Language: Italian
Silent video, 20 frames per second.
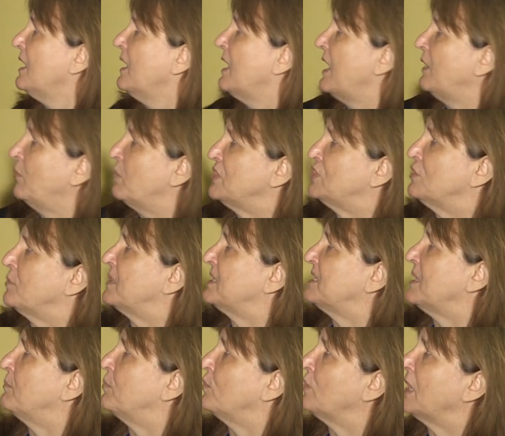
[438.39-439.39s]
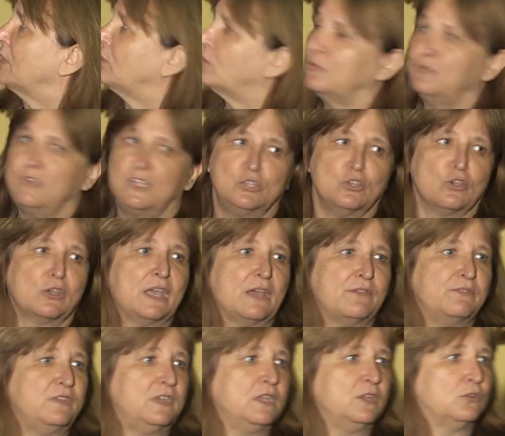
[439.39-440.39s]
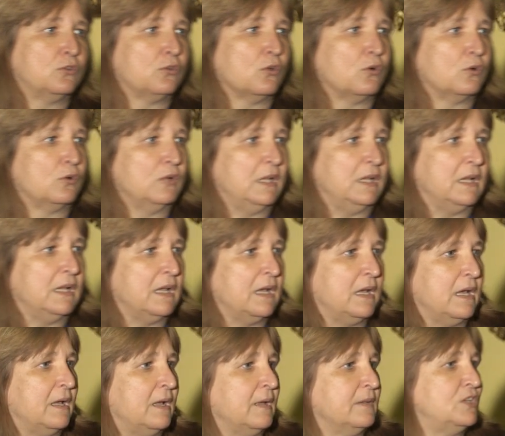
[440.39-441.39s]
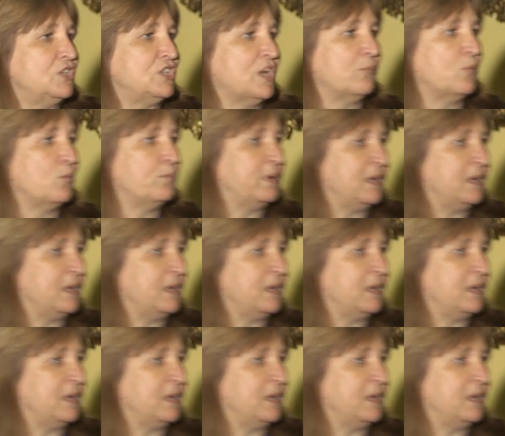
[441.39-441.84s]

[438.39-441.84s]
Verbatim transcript: e questo per esempio è un altro video Toribio che il, diciamo,